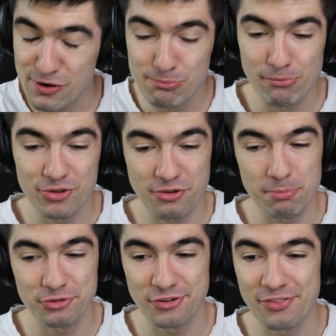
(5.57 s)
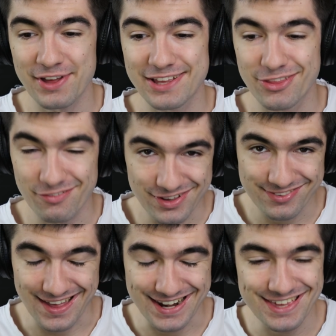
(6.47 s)
film, może początek nowej
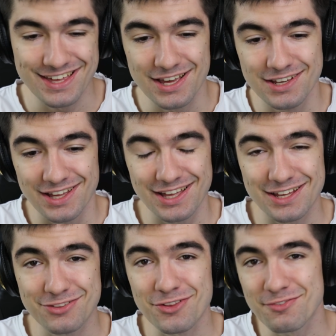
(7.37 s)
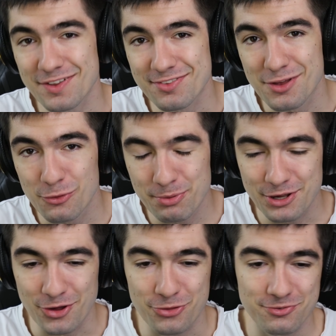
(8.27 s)
serii. E, kto z was nie lubi
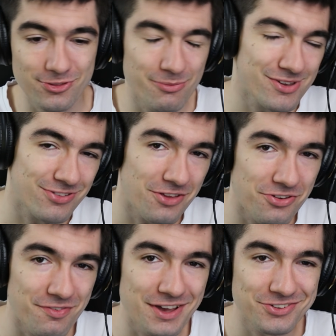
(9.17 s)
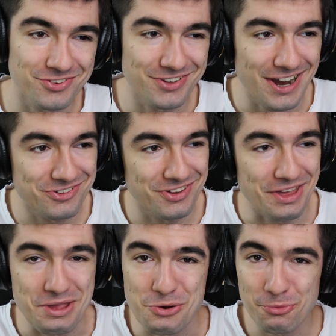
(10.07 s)
kotów? No myślę, że większość
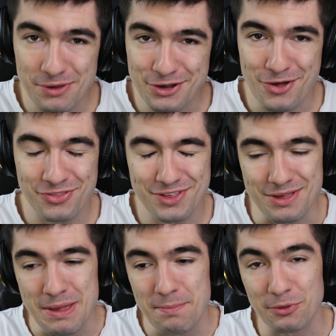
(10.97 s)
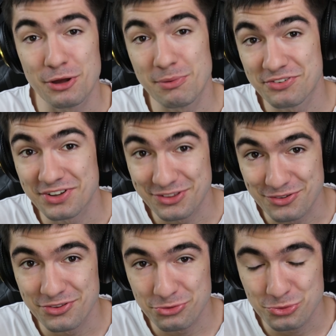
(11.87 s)
raczej lubi koty, no chyba, że
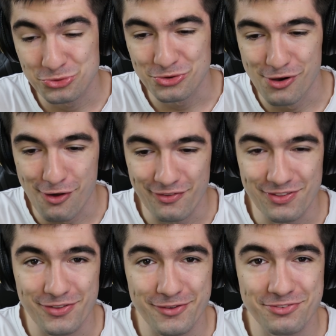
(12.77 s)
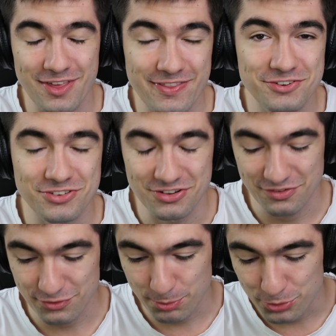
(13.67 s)
ktoś jest uczulony, no to wtedy
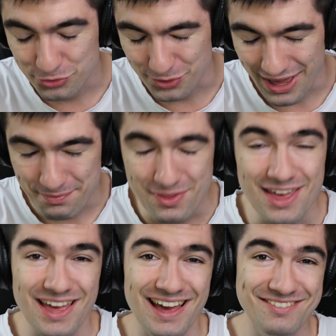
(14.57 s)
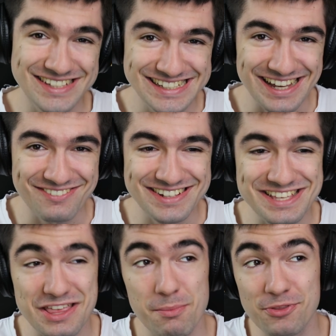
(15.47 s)
szczerze współczuję. E, my dzisiaj
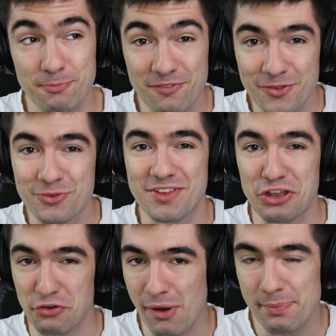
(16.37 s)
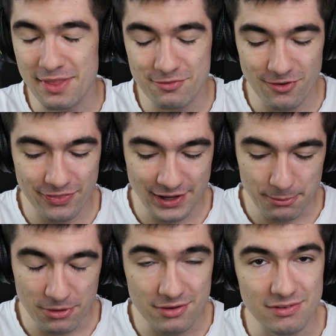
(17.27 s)
właśnie nie bez powodu zacząłem ten wątek,
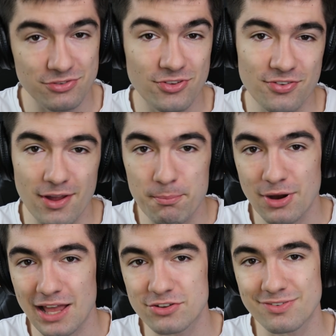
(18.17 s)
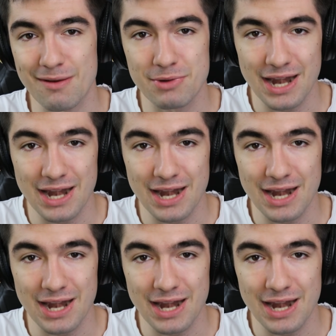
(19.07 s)
ponieważ dzisiaj pokażę wam